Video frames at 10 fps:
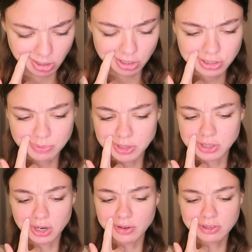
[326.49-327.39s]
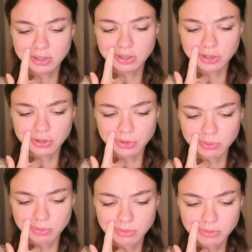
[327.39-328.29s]
А если мне не нравится этот
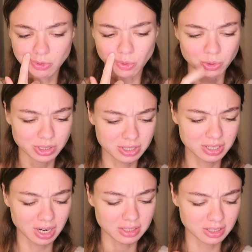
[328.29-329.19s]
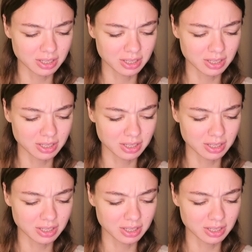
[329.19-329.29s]
костюм? какой-то странный,